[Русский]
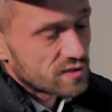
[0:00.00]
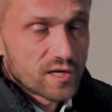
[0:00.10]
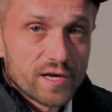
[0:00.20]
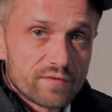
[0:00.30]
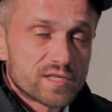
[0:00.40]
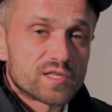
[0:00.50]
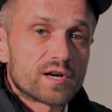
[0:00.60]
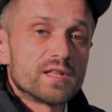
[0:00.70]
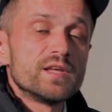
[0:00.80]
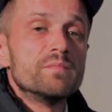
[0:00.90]
с левой
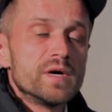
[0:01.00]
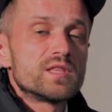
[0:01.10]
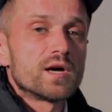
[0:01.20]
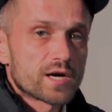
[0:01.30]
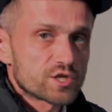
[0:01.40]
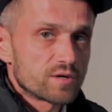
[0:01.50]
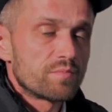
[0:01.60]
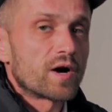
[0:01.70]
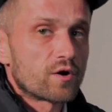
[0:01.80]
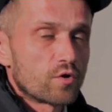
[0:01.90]
стороны мы также
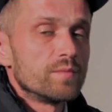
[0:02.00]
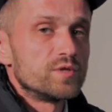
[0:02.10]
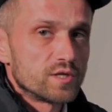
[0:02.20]
покроем